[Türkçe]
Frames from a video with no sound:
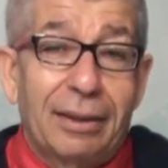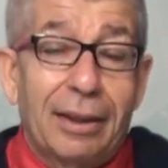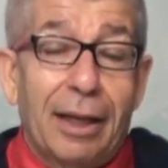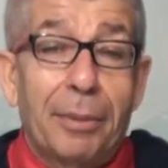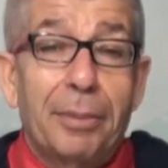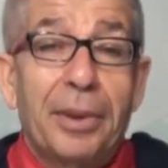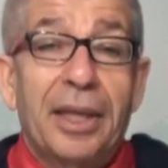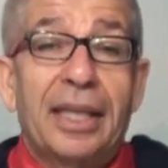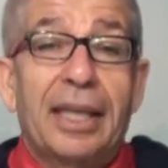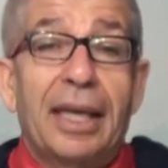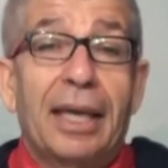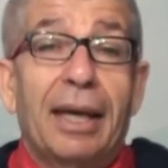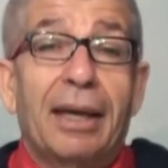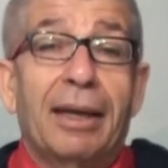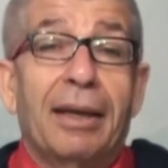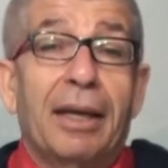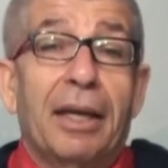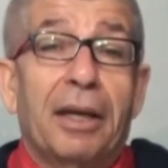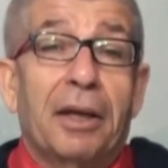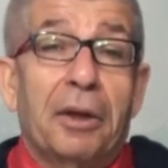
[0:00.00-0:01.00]
tabii ki
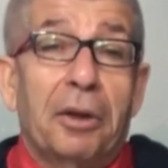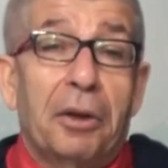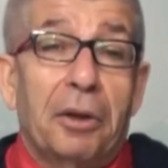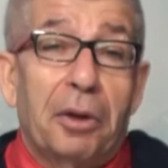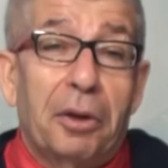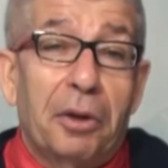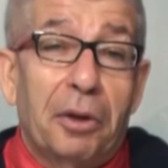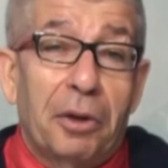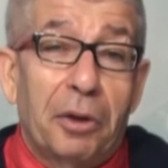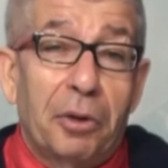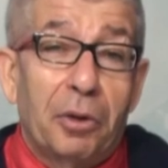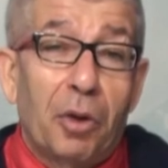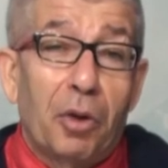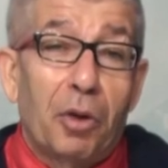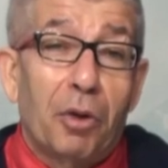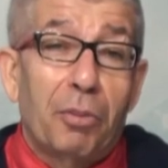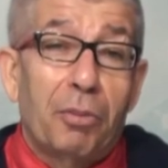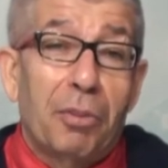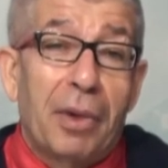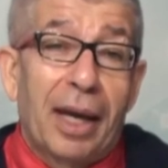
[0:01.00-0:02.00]
e,
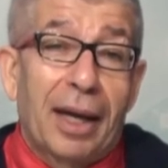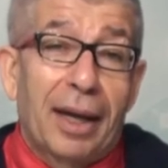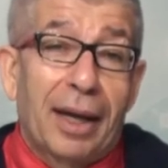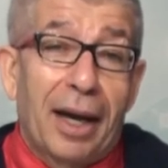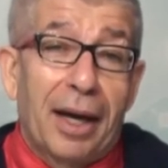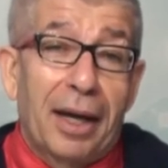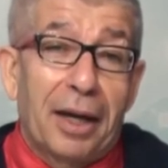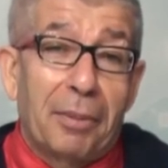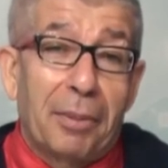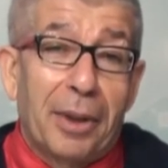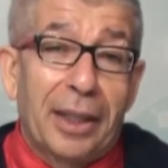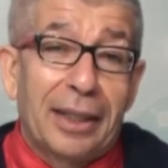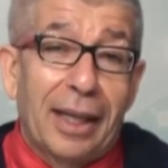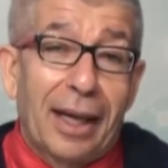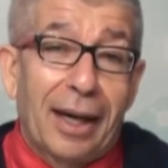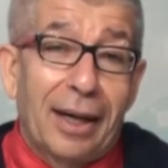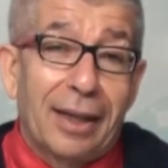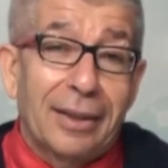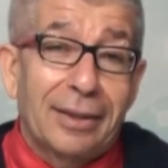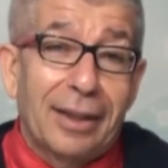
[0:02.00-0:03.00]
görünmeyen
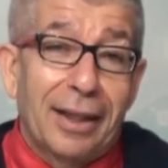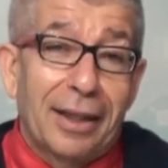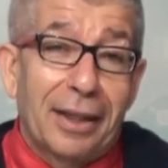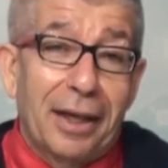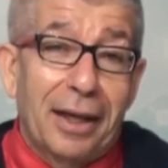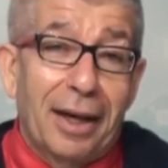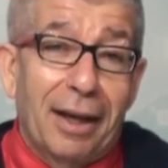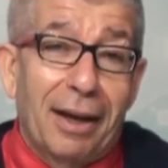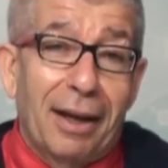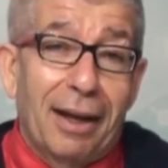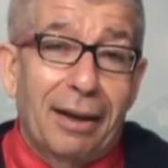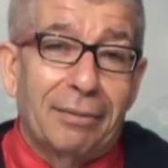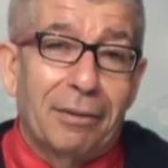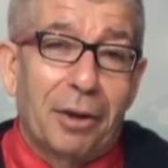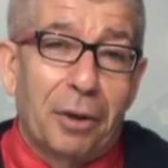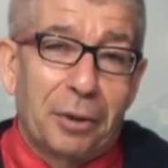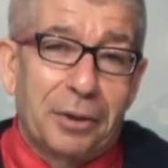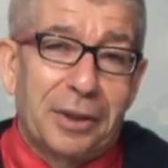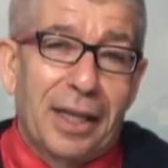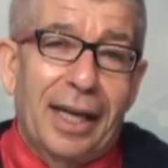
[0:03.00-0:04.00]
kahramanlar arasında yer alan
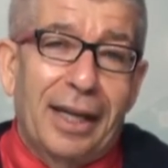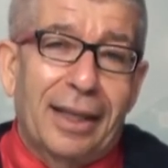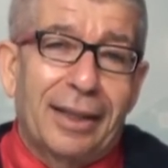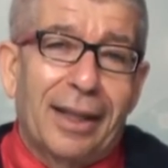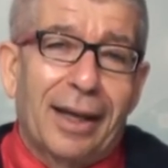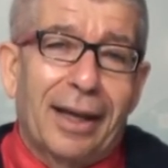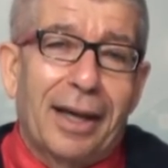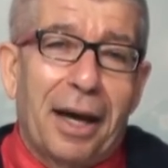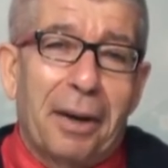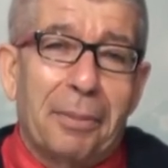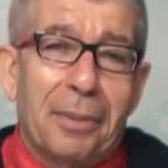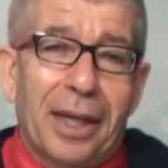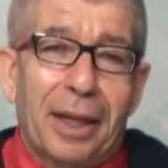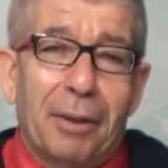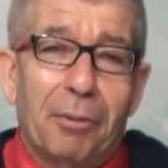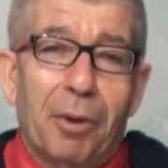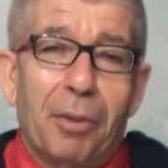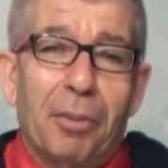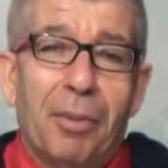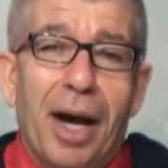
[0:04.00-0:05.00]
özellikle
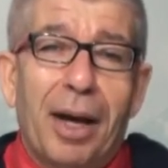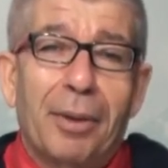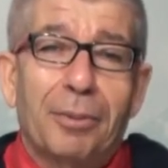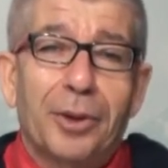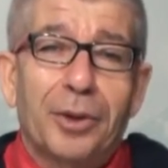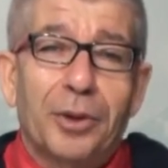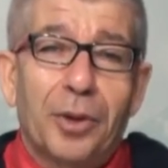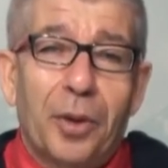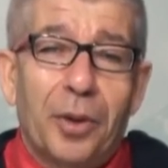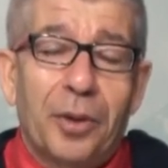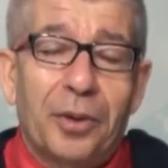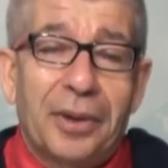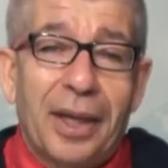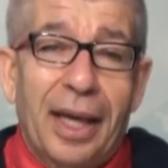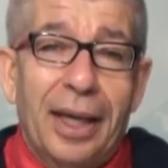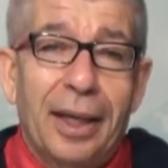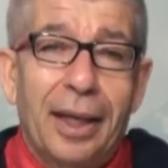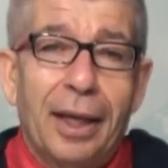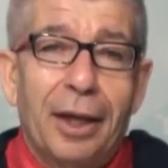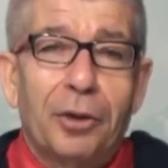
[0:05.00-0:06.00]
kameraman Mahmut
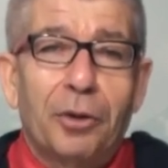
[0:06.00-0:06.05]
Söğüt'e